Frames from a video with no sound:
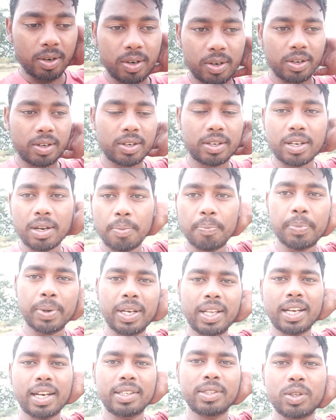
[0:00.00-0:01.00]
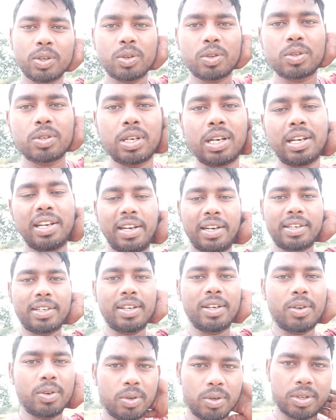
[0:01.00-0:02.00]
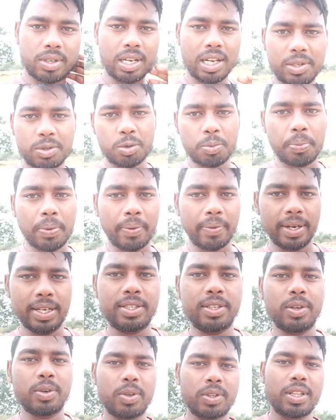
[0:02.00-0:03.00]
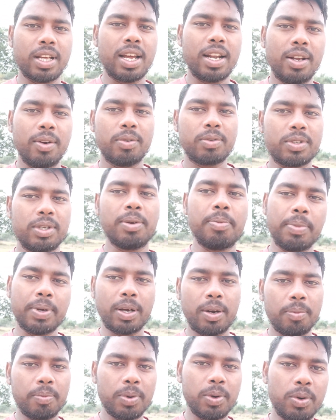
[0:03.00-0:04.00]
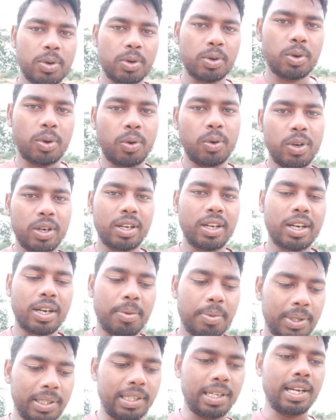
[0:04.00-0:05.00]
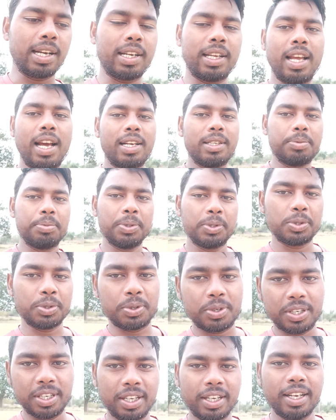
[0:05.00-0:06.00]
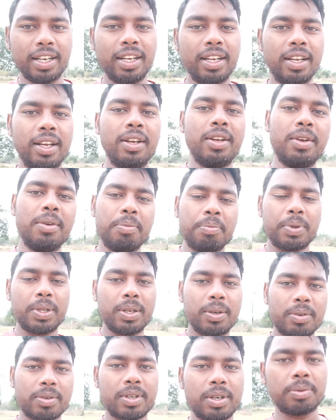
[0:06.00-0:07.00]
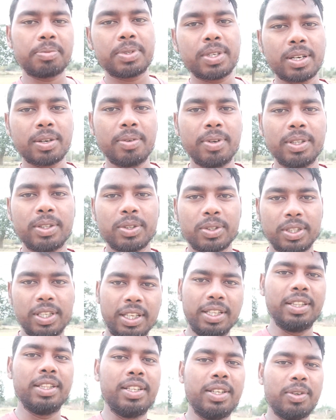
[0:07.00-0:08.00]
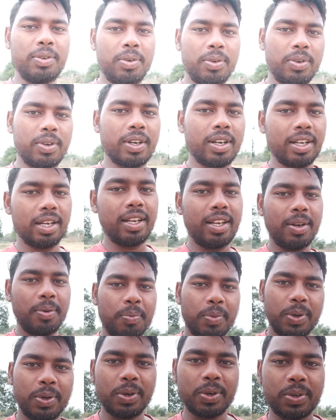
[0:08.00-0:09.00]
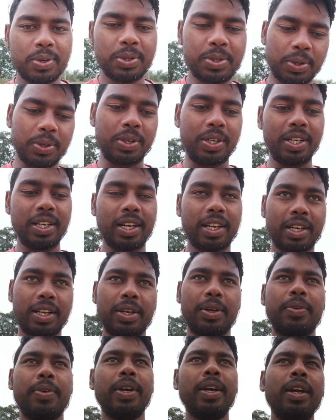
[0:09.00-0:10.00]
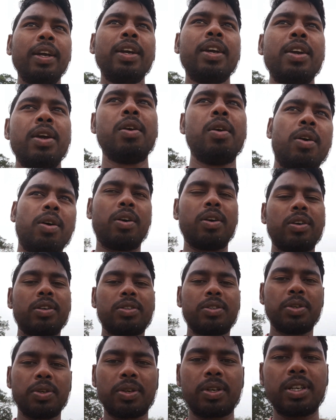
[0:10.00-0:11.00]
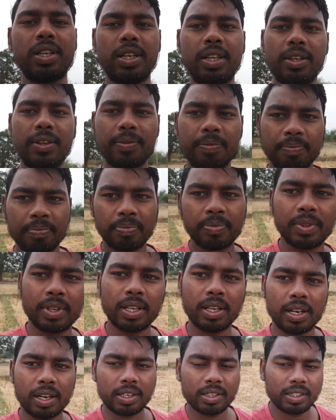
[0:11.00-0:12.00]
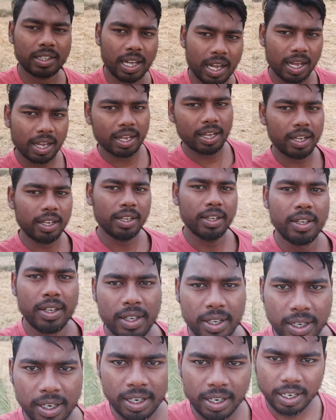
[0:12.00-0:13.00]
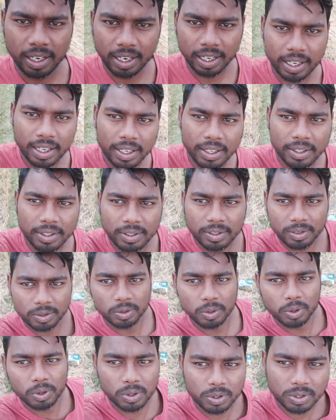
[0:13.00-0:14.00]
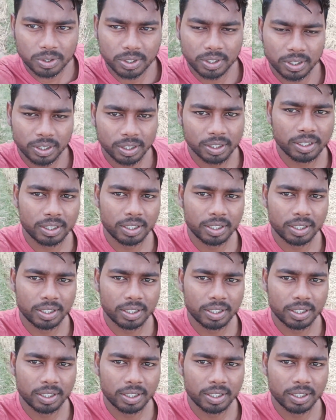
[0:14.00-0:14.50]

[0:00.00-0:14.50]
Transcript: और कंपनी का जो कंट्रेक्टर का सुपरवाइज़र होता है ना उसने हम लोगों को कॉल करके बताया कि आज भी छुट्टी है मतलब कम से कम नहीं तो तीन दिन हो गए हम लोगों को छुट्टी रखे हुए और छुट्टी रखता है लेकिन दोस्त